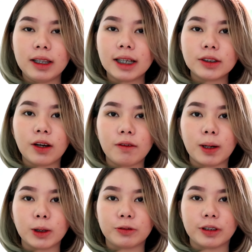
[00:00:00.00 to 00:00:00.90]
Let's talk
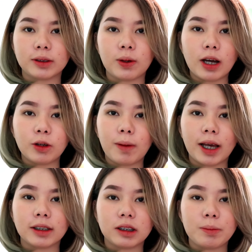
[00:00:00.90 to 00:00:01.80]
about first kung ano
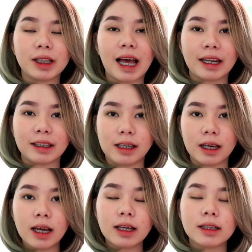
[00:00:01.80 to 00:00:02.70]
ba yung
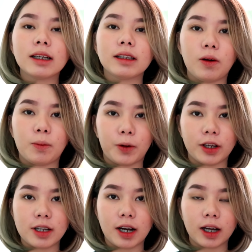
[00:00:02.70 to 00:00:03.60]
similarity ng dalawang
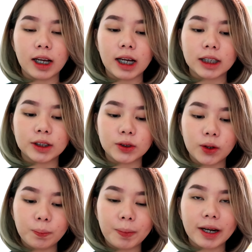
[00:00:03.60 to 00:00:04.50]
product.
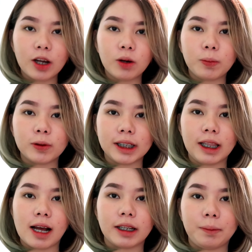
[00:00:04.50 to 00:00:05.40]
So, pareho po
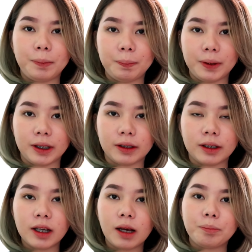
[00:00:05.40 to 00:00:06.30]
silang
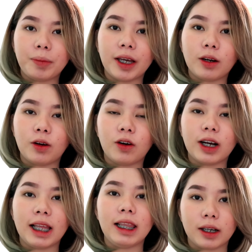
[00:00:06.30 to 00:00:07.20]
nagpipil, pero
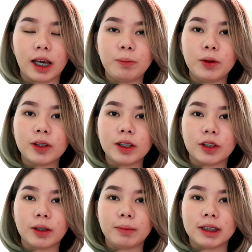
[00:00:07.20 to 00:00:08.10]
nga lang, kay Beauty
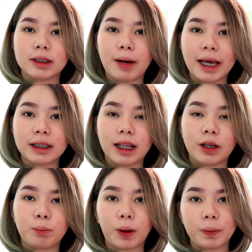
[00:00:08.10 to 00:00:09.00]
Derm is mild
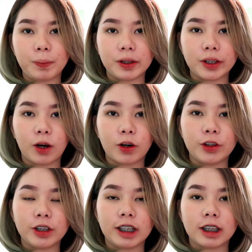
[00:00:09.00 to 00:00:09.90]
lang yung pagpipil niya or
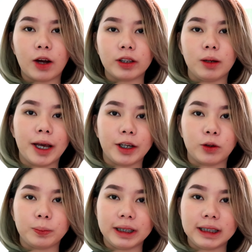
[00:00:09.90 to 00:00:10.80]
yung tinatawag na
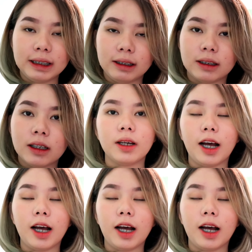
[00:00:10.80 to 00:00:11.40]
micro-peeling.